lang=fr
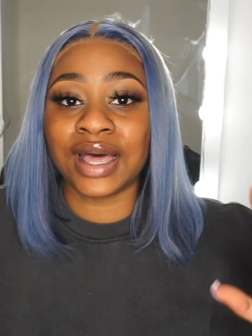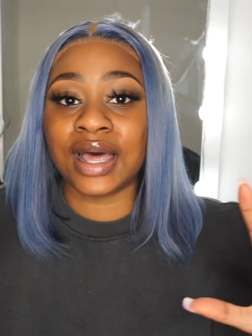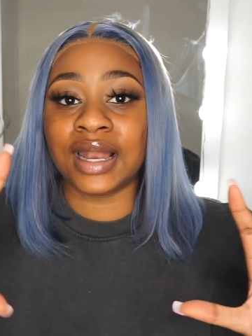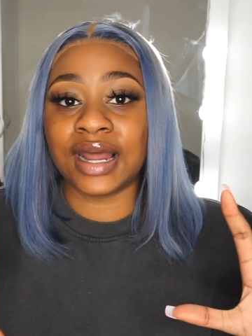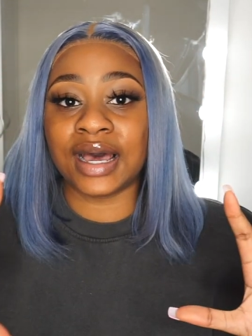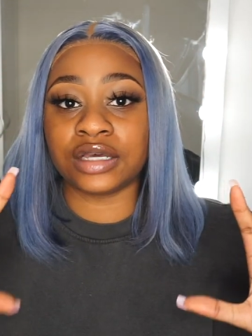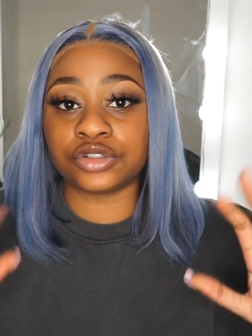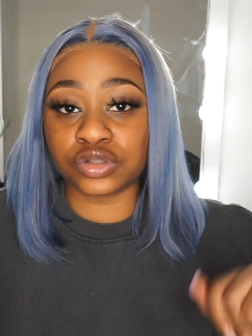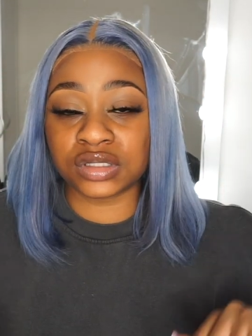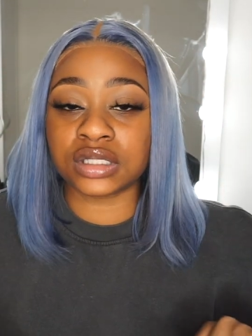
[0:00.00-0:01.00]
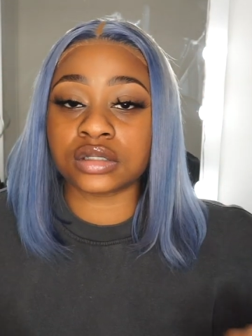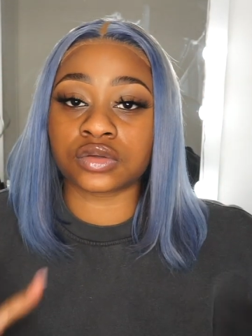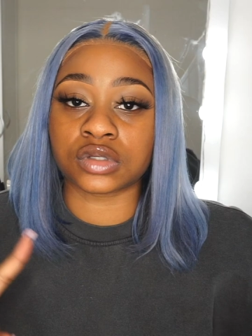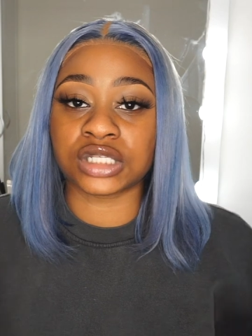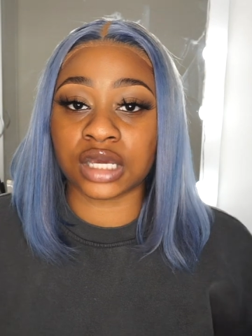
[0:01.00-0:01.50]
la
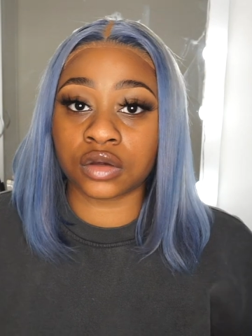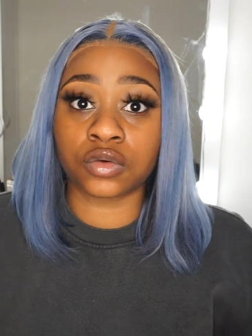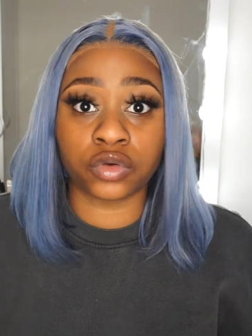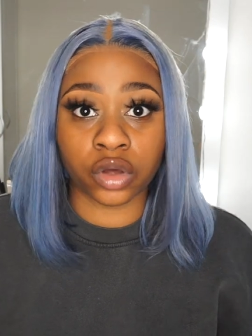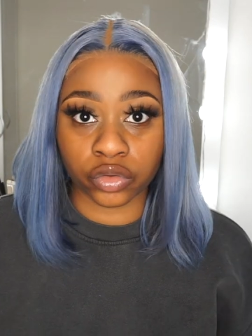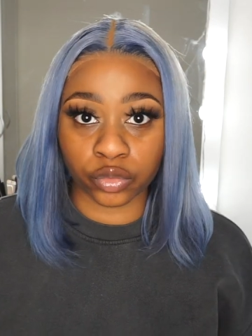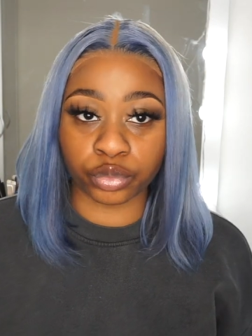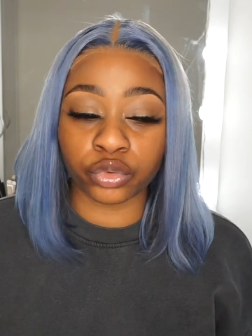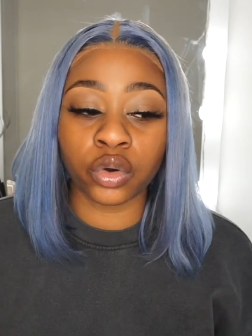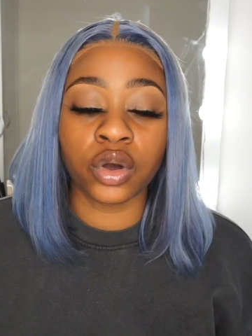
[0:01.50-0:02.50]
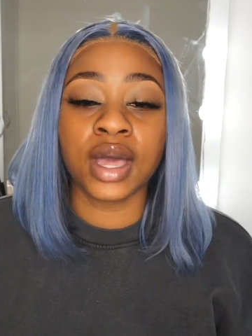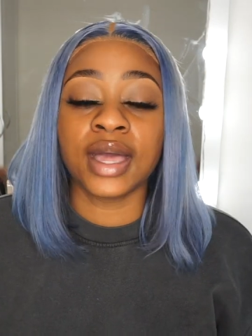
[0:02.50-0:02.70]
sur chaque couleur de peau